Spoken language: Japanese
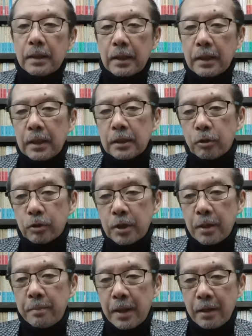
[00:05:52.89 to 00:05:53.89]
えー、その
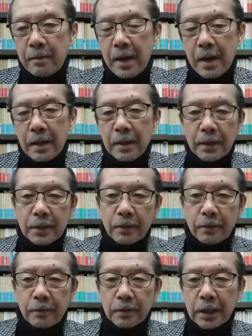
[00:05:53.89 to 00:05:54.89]
先輩は、そ
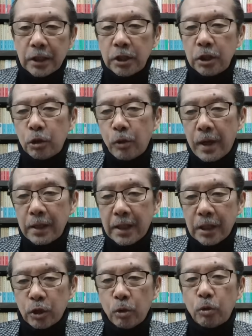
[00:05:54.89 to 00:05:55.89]
の写真撮られた
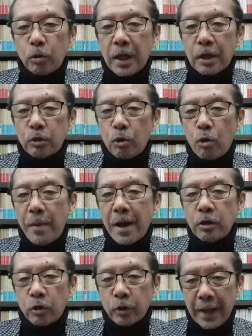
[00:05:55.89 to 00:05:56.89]
りそういうことがあると困
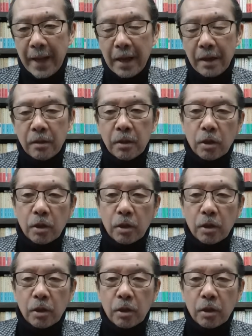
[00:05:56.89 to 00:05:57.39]
るので、